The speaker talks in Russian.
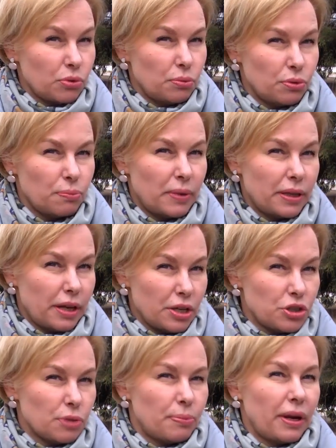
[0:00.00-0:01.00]
кто будет
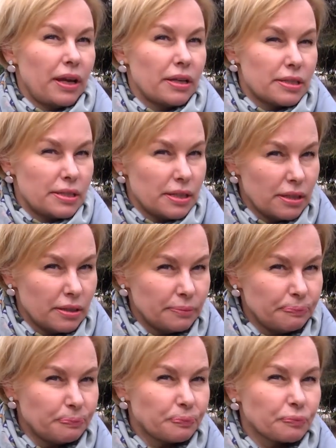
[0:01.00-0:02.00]
подрядчик, проект
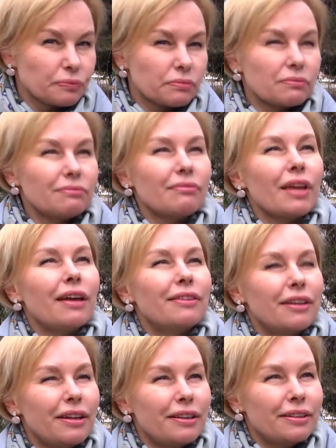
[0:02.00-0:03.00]
сделан.
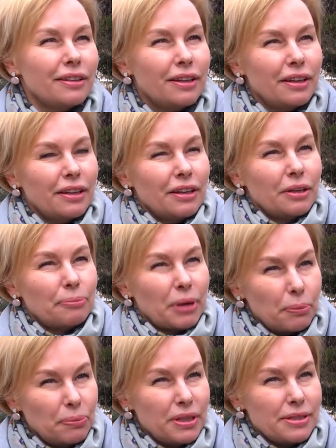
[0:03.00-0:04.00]
На
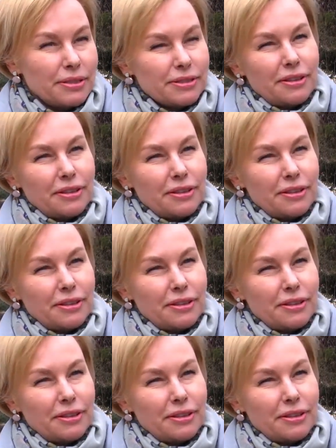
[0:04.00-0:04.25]
парапете